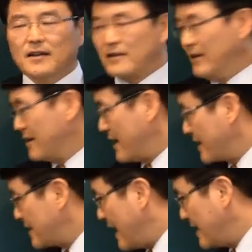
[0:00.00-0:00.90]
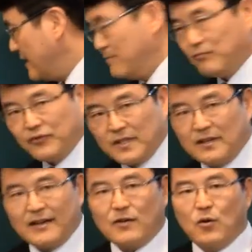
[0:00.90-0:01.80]
그러니까 사실은
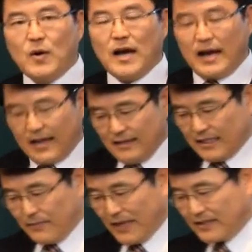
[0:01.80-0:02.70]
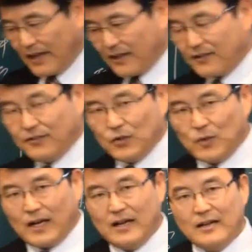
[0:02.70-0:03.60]
부지런하고 한 집안 자기
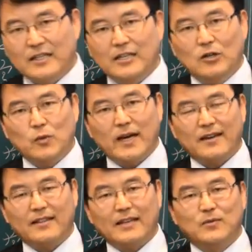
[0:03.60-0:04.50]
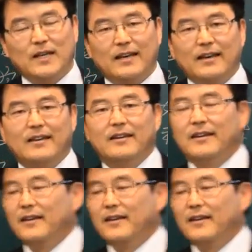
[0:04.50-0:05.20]
스스로가 일구야 하기 때문에